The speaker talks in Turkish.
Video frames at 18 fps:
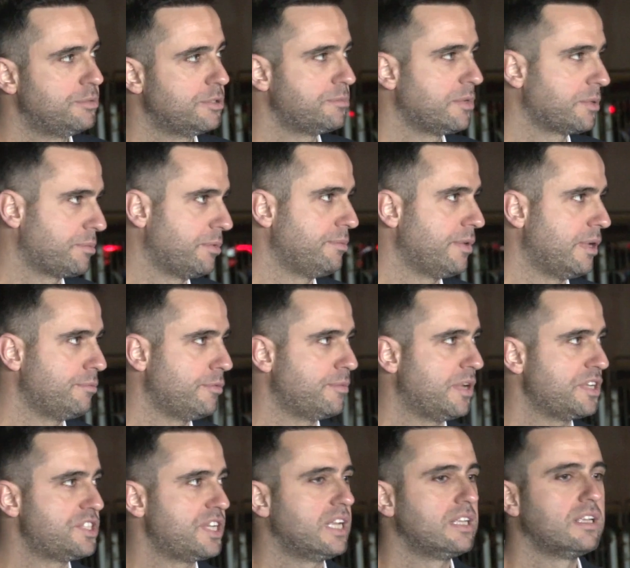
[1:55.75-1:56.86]
Bitmek bilmeyen bir
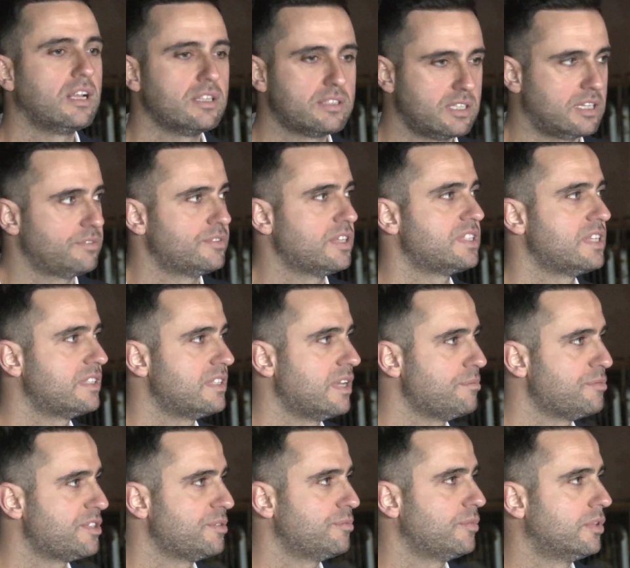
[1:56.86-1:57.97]
maç yani. Yan tarafta
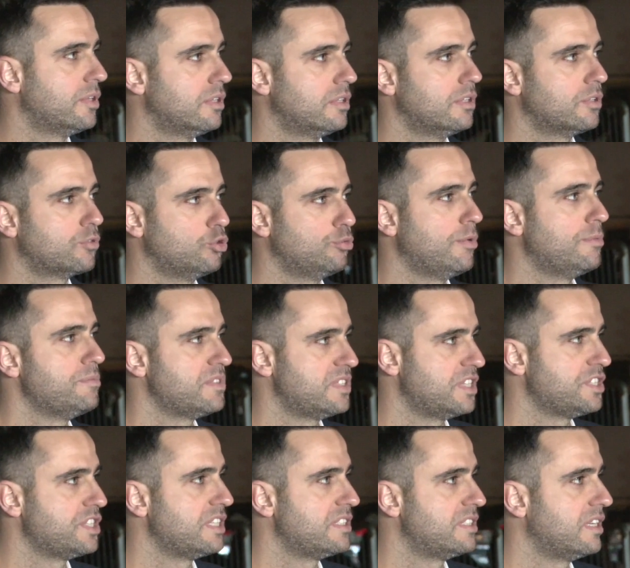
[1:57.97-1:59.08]
zaten bizim e, kulübemizin
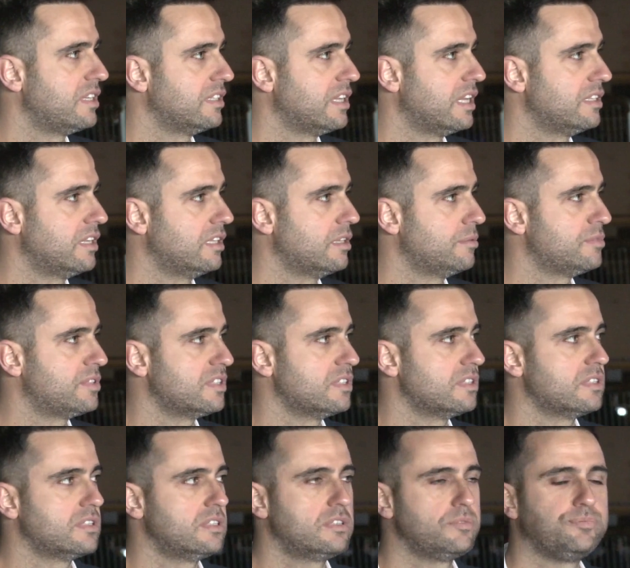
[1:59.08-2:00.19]
de
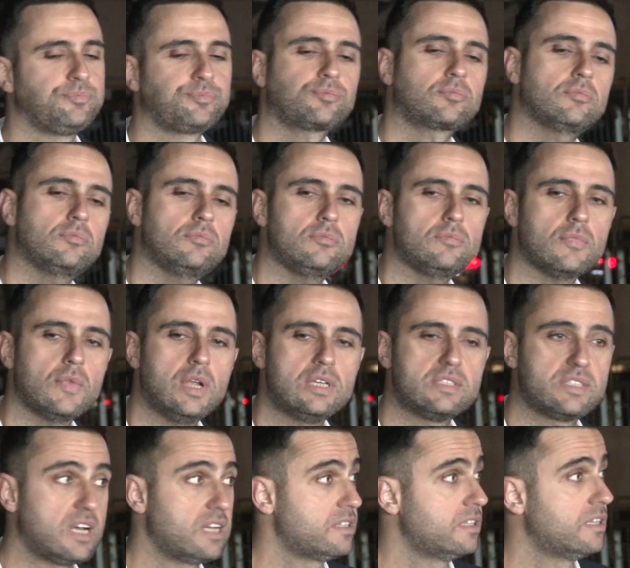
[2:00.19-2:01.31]
anlamışsınızdır.
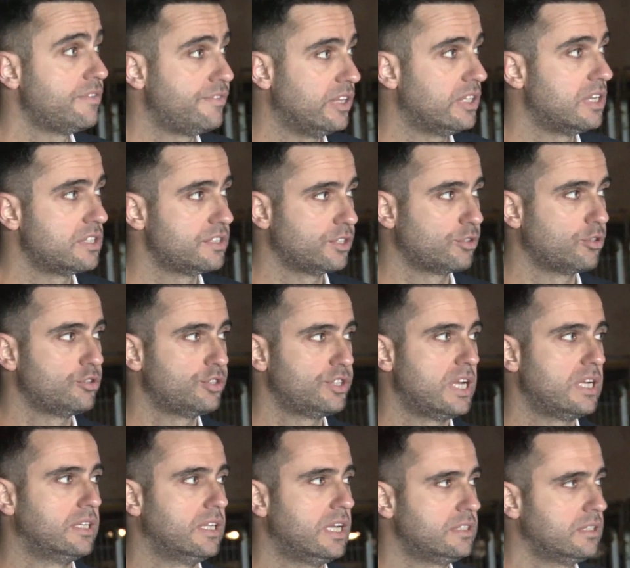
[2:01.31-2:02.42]
Saati defalarca
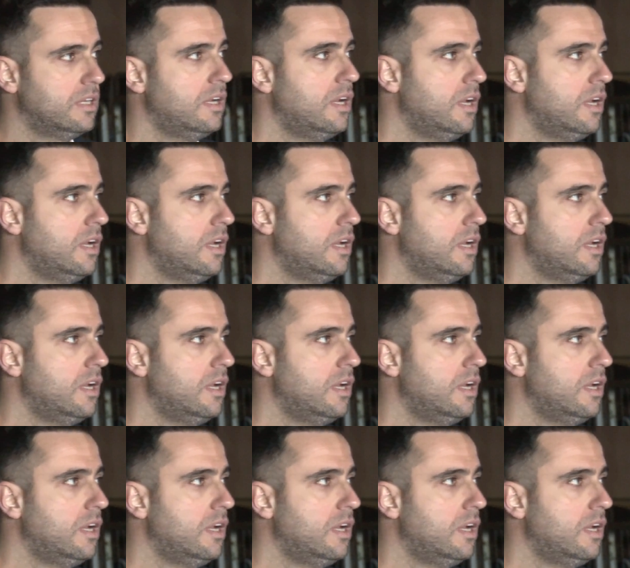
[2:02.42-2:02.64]
gösterdiler.